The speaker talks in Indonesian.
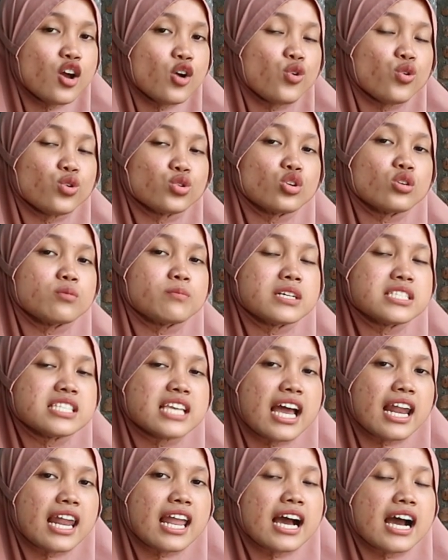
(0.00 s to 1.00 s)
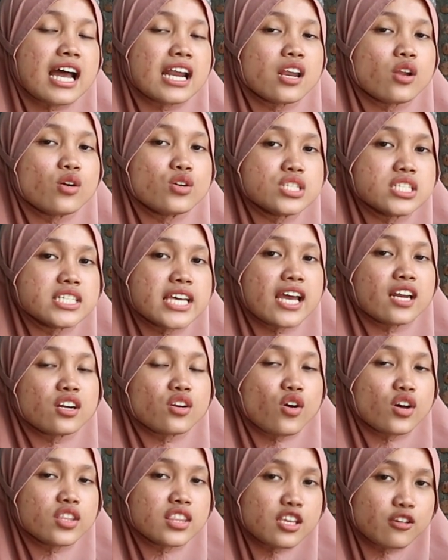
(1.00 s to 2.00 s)
untuk menyalakan lonceng
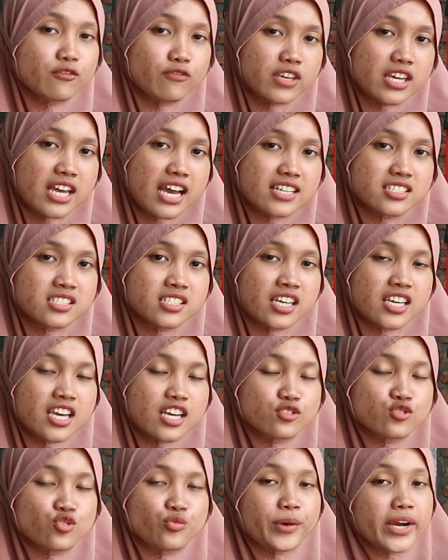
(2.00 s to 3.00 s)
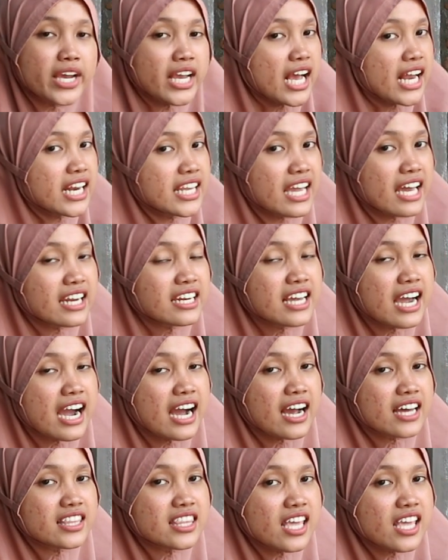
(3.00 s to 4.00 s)
notifikasinya ya Supaya kalian nggak